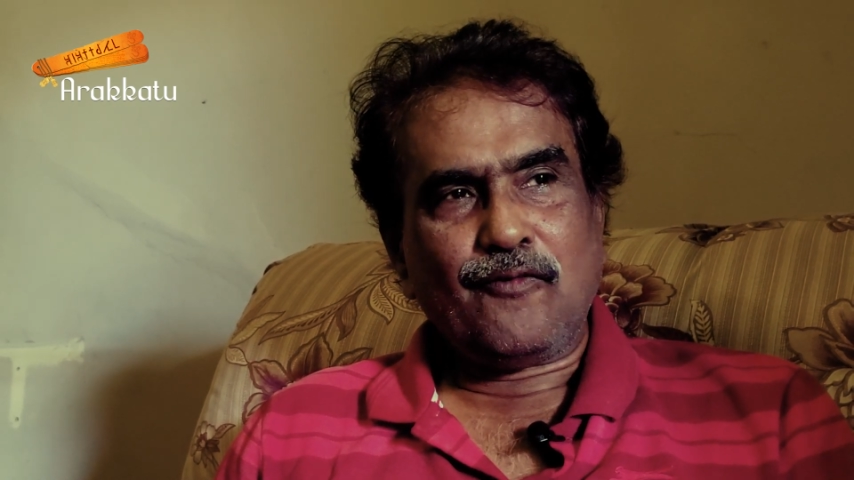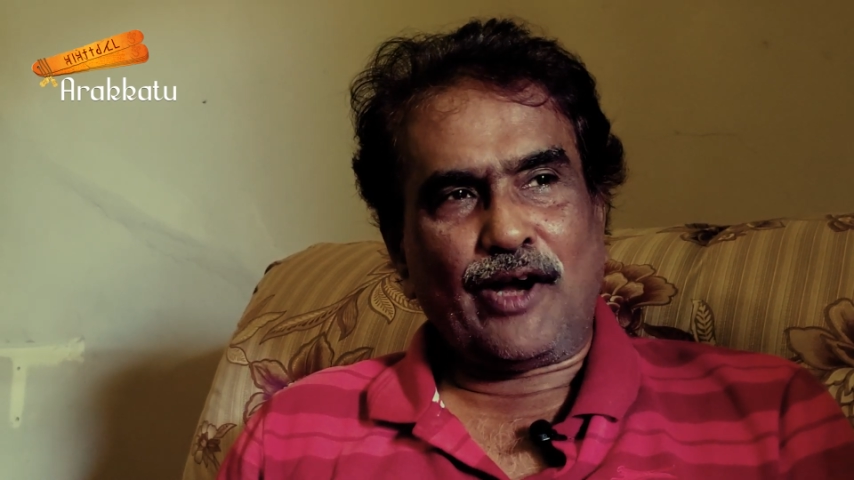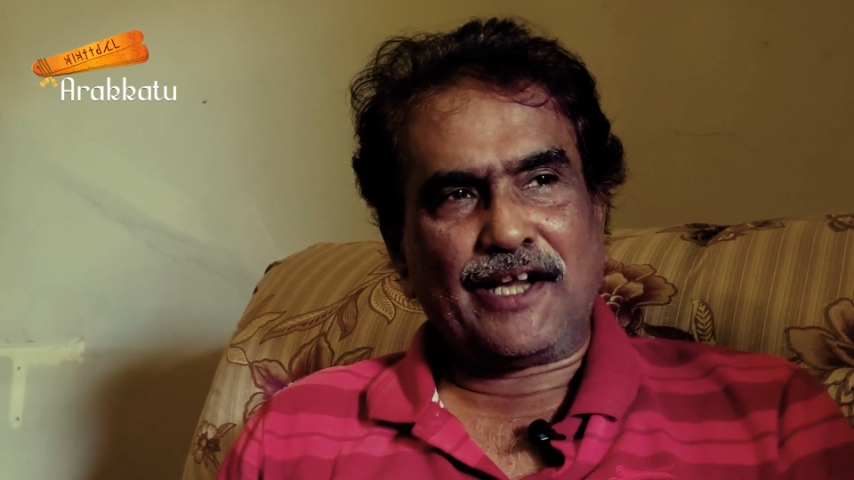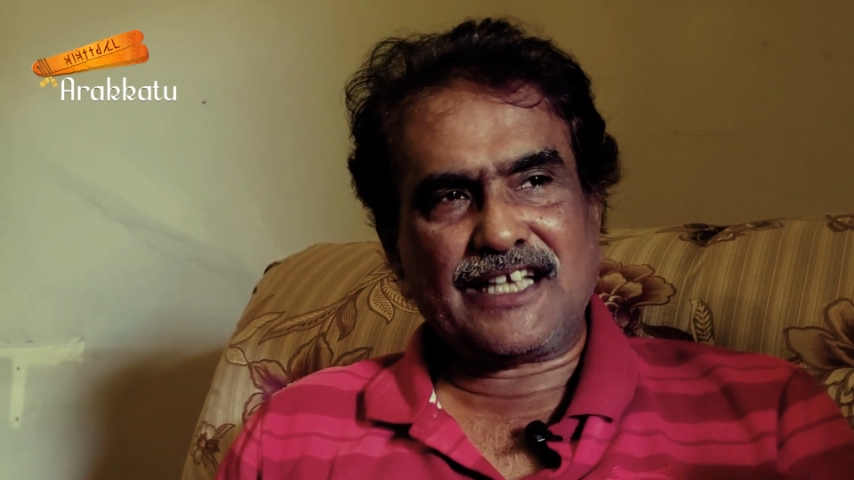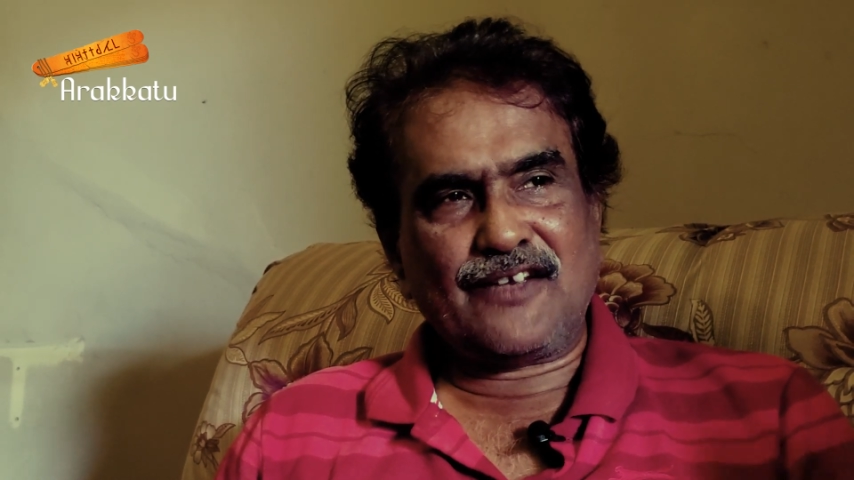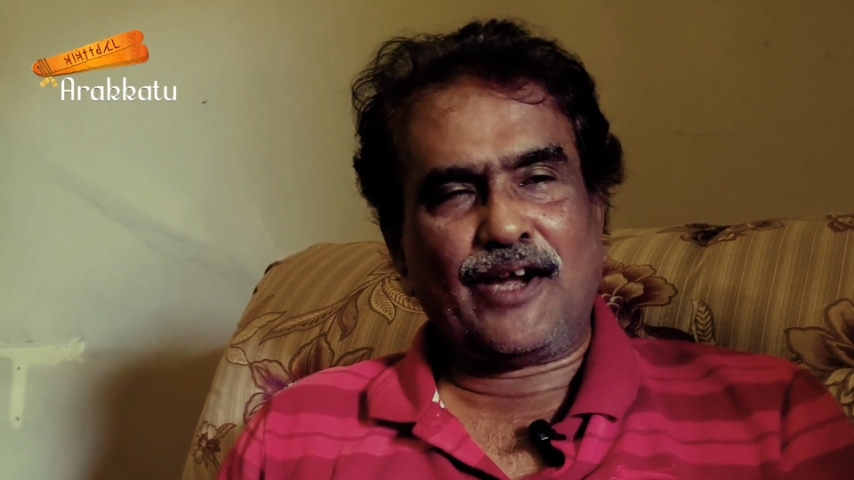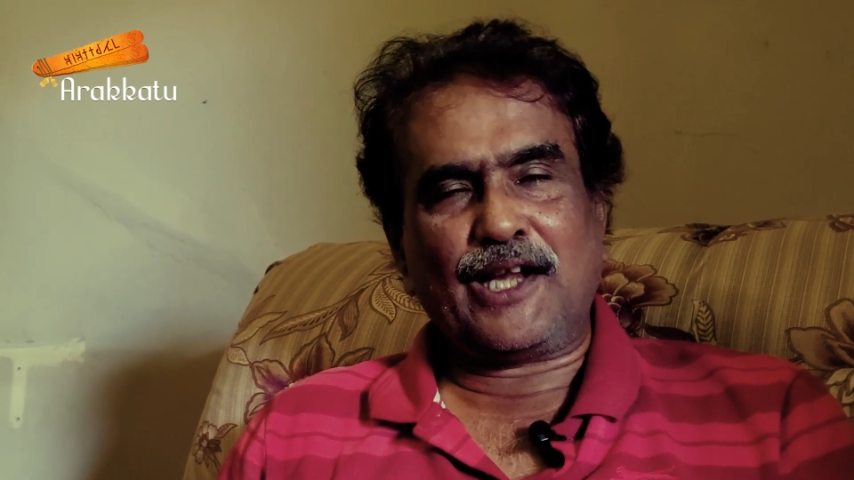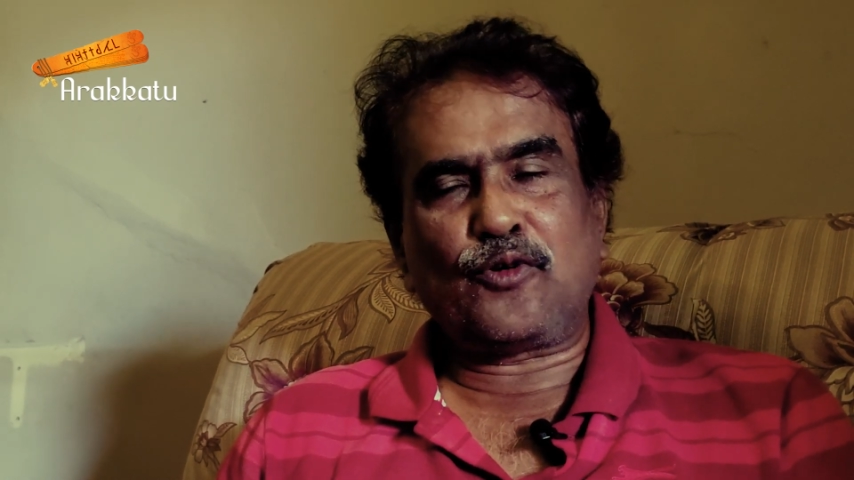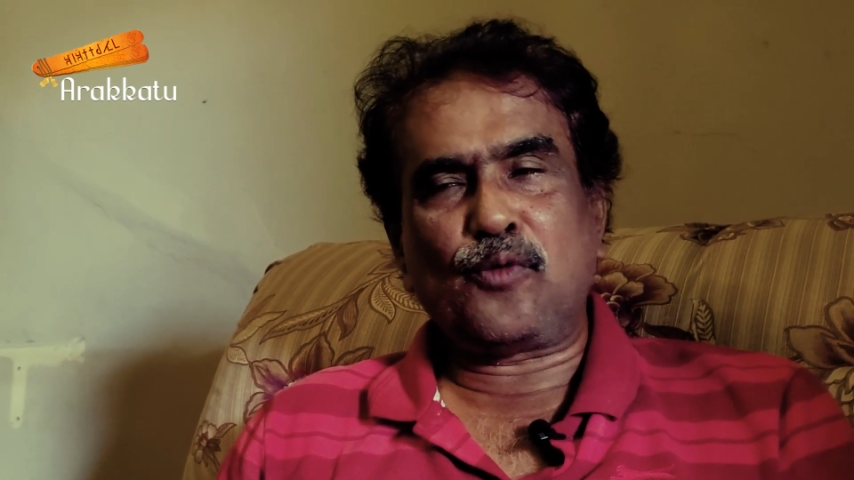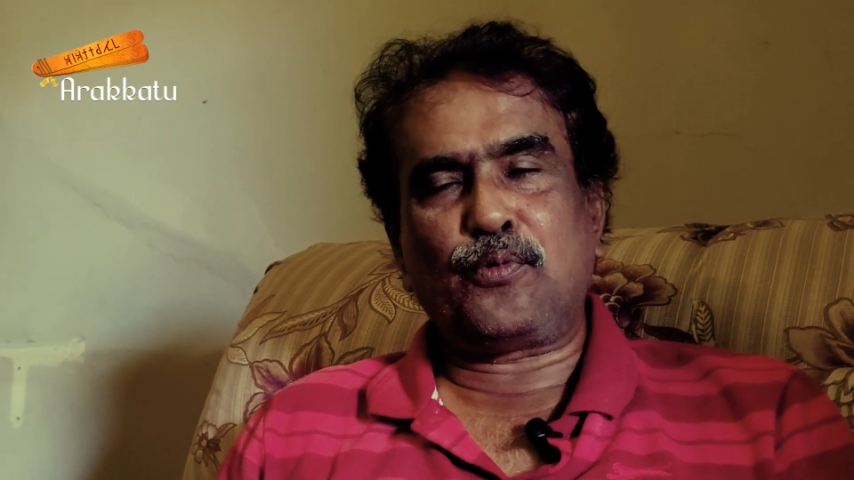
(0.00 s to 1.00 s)
ஒயிட் அண்ட்
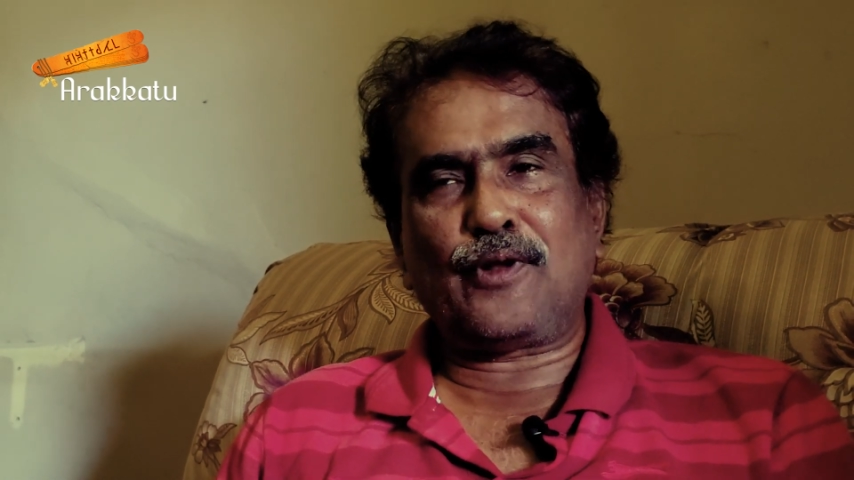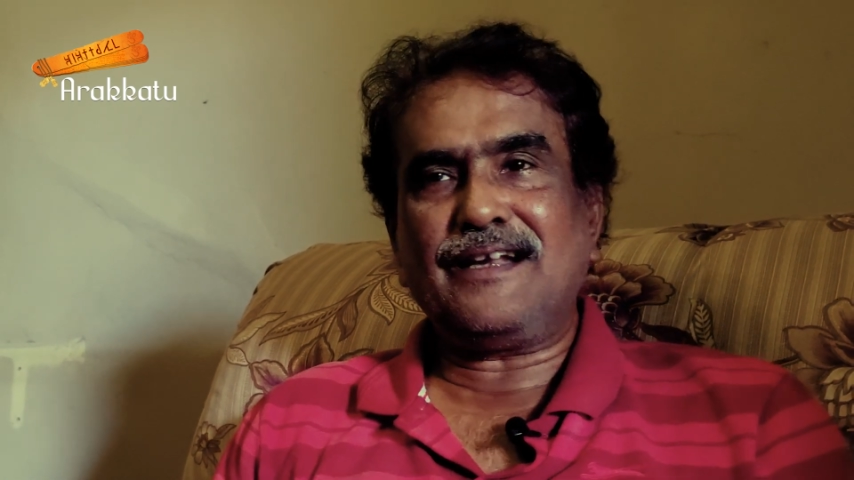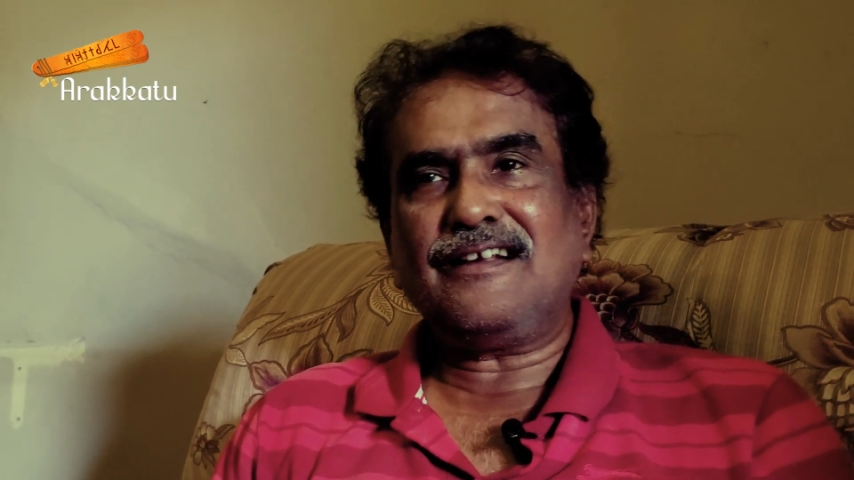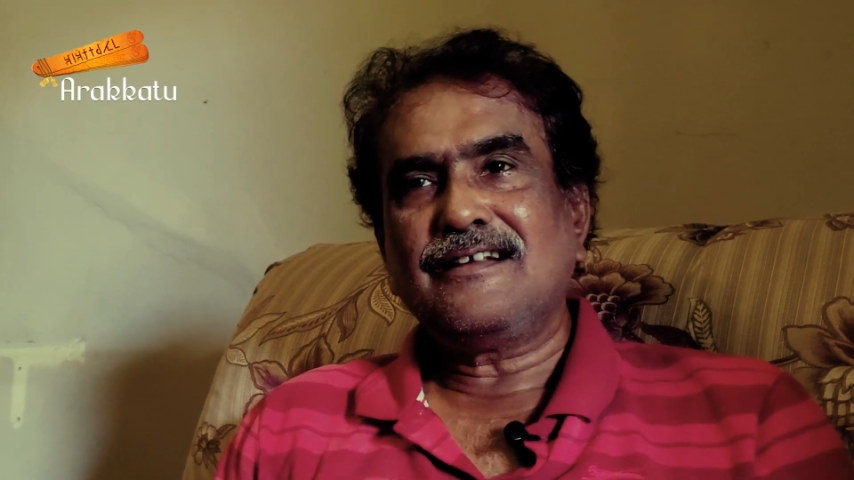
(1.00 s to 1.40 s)
ஒயிட் உடுப்புடன்